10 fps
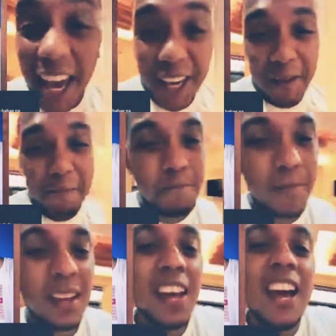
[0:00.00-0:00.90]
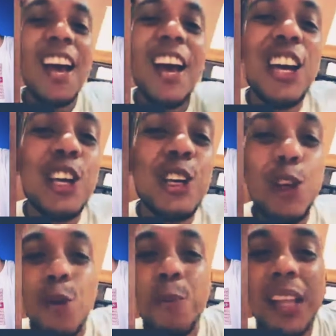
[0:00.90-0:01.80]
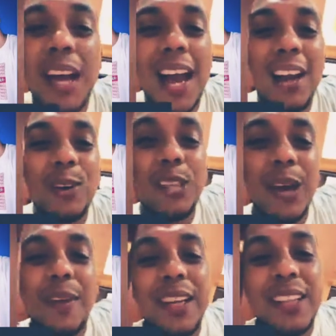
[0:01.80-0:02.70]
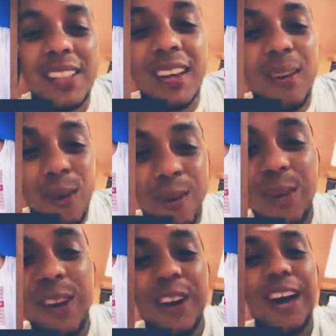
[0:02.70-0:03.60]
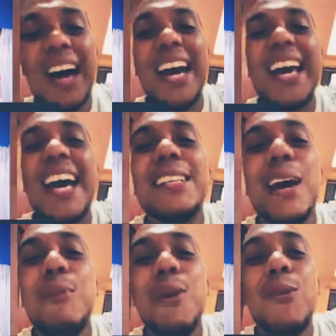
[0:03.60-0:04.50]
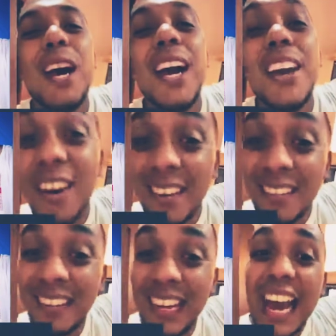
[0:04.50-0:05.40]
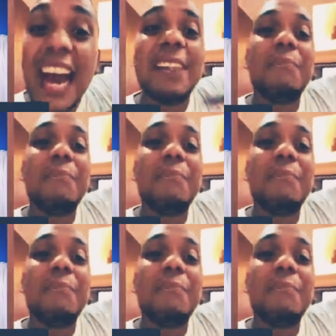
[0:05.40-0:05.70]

yung minahal ko 7 years ago ay asawa ko na ngayon at may anak na kami